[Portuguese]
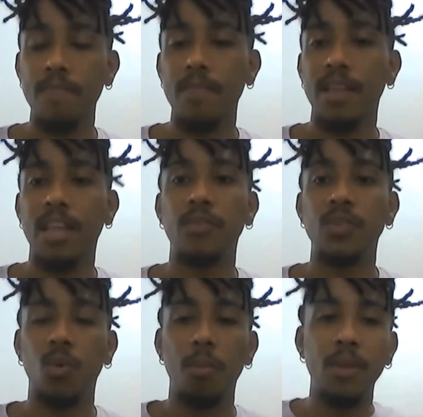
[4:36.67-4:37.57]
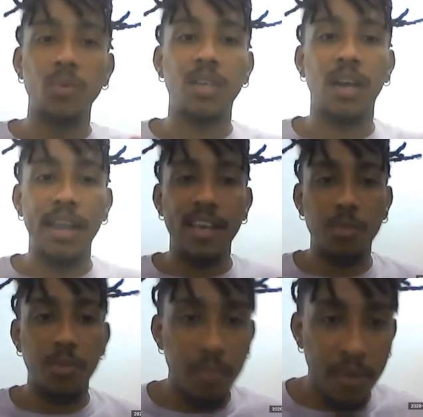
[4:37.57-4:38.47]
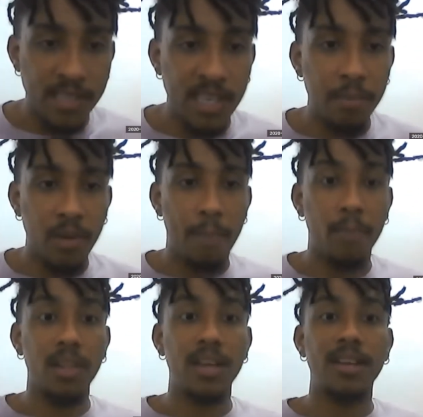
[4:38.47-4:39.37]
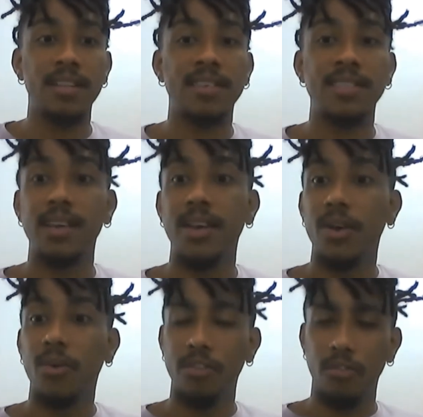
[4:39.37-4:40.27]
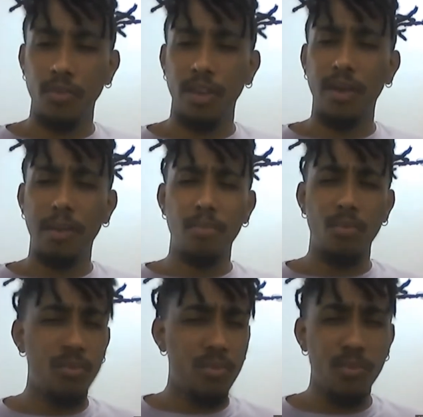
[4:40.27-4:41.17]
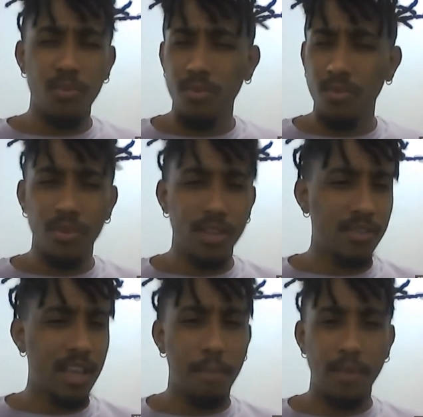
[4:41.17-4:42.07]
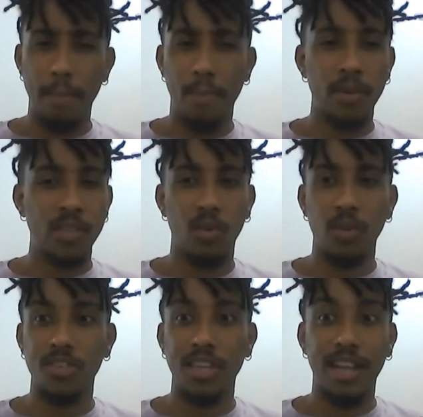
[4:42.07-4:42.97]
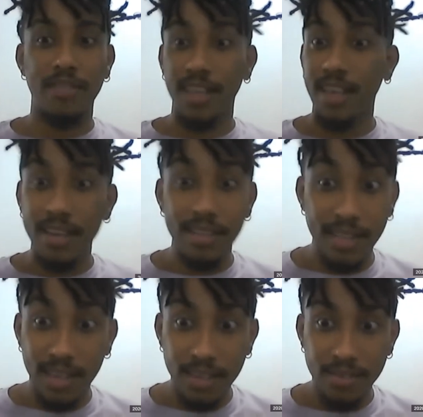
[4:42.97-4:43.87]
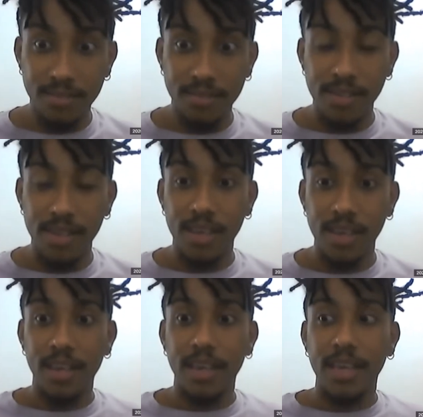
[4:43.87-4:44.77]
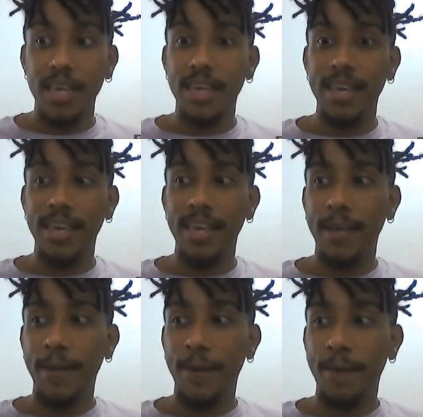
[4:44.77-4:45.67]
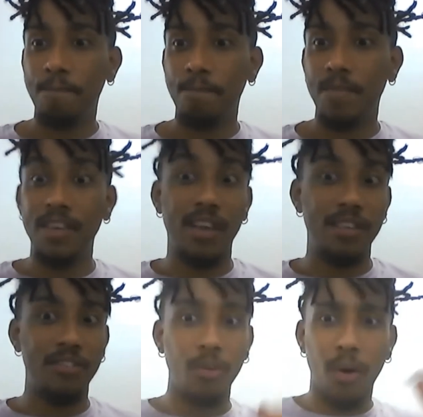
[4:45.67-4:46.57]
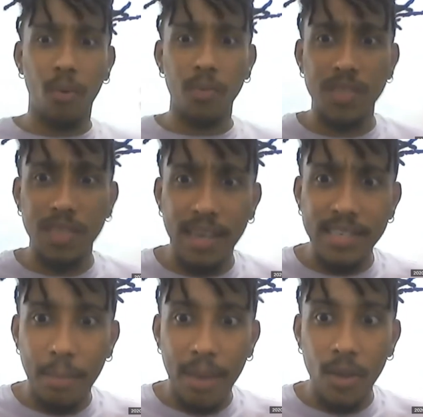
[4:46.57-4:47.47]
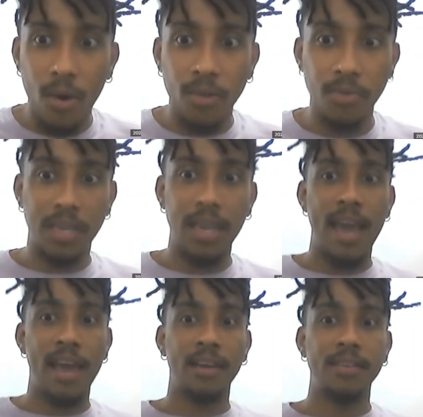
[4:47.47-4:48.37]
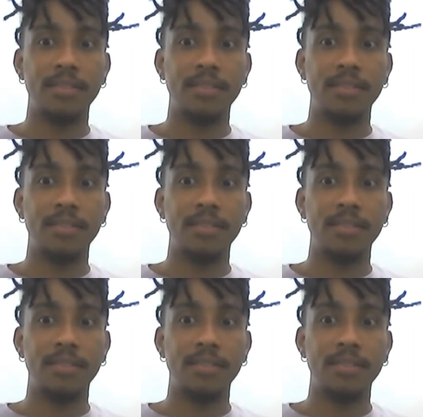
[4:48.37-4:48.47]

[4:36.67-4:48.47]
Né? Eu fui descobrir os Crespos, por exemplo, Capulanas, Coletivo Negro há muito tempo depois, quando eu já estava na LT e, e, já tinha uma consciência maior do que era,